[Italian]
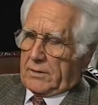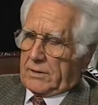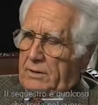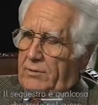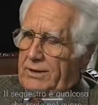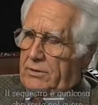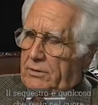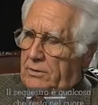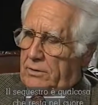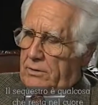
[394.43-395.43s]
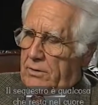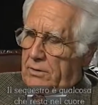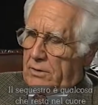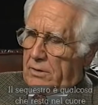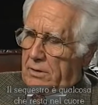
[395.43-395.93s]
se questo è
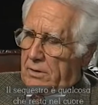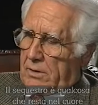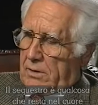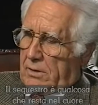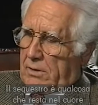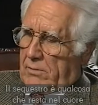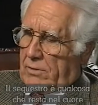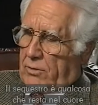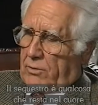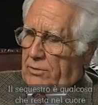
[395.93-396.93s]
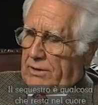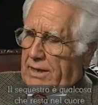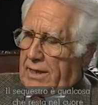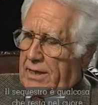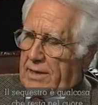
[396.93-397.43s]

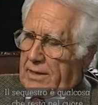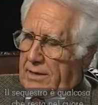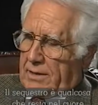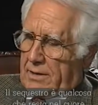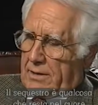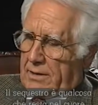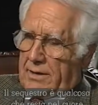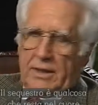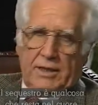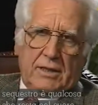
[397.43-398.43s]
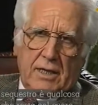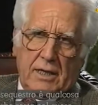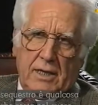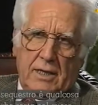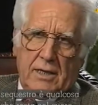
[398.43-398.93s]
qualcosa che
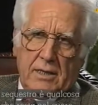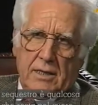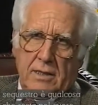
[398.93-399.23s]
resta